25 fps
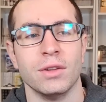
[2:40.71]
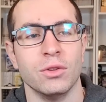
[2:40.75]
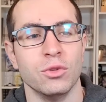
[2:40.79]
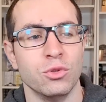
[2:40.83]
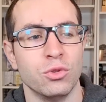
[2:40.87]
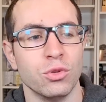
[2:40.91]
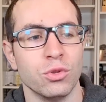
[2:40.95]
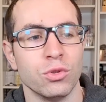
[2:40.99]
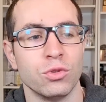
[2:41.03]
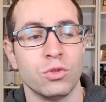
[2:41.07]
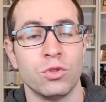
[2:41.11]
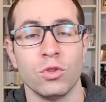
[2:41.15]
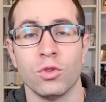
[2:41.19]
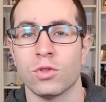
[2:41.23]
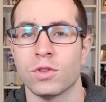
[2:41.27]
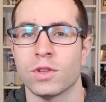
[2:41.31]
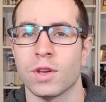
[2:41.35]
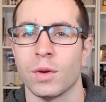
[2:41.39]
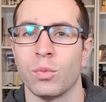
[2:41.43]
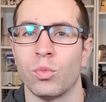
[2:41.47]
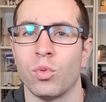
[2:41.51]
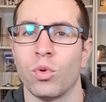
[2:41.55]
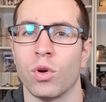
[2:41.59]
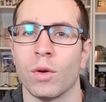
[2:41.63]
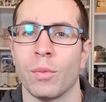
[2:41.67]
de deux
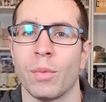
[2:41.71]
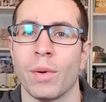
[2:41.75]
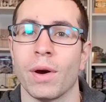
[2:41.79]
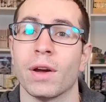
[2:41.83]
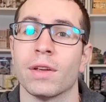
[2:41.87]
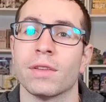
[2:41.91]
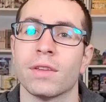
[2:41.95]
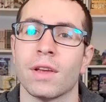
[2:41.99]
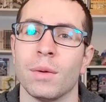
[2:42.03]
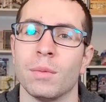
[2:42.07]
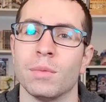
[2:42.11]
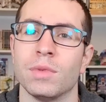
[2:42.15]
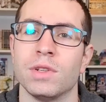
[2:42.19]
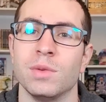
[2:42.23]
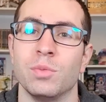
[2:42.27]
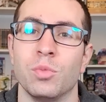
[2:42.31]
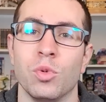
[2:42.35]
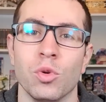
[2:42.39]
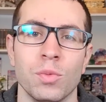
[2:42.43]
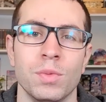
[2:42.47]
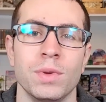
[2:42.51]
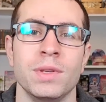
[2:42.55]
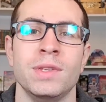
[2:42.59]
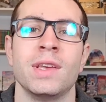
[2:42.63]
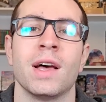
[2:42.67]
ça pourrait paraître un petit
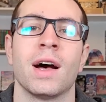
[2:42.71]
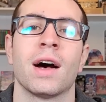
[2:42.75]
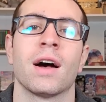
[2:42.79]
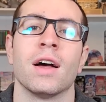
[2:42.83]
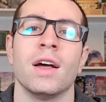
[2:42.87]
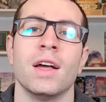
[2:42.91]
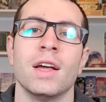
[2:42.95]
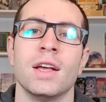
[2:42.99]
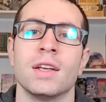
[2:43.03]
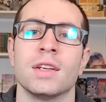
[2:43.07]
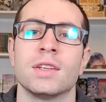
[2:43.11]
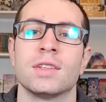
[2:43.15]
peu bizarre,